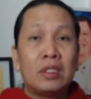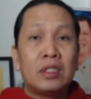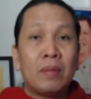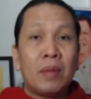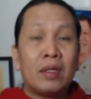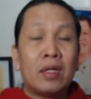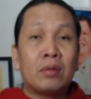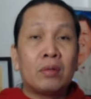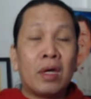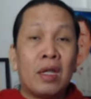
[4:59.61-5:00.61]
sa mga
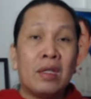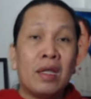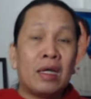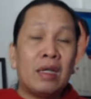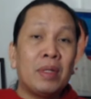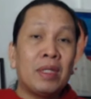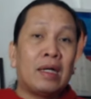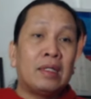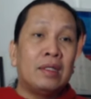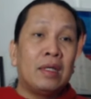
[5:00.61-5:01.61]
natural na
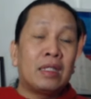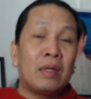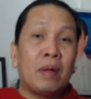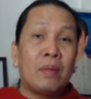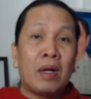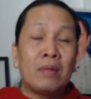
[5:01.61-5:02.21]
kalamidad at iba pang